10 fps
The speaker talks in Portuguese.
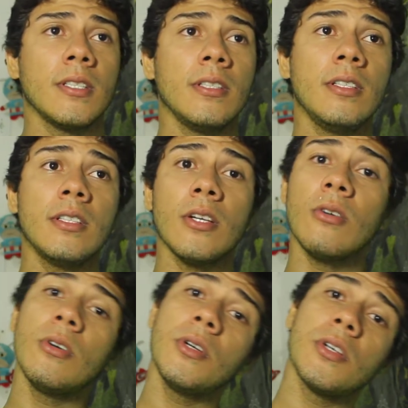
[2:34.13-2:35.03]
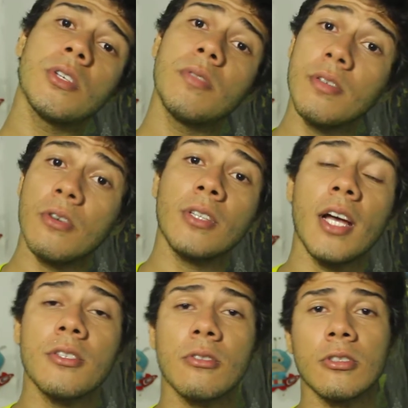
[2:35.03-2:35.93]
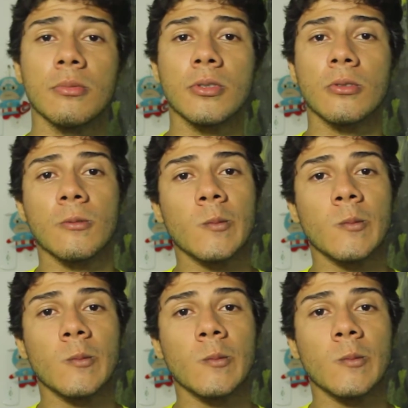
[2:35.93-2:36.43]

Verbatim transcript: E então eu resolvi voltar de ônibus.